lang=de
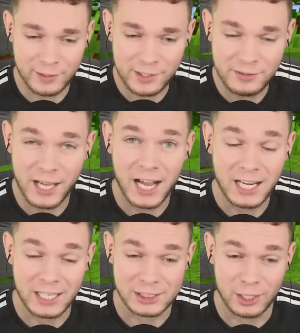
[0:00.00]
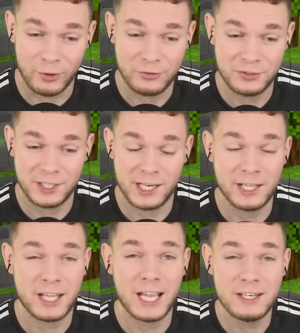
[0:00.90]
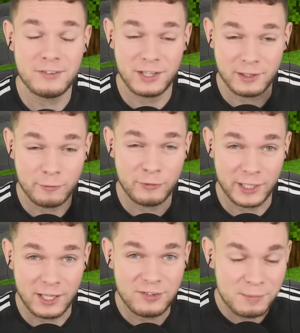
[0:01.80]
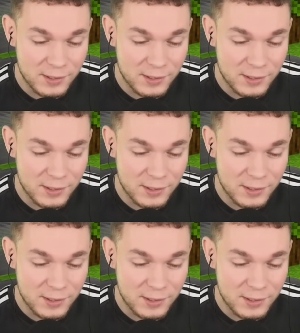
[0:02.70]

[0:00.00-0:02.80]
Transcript: war nicht der Allerschlauste, denn er hat eine Sache vergessen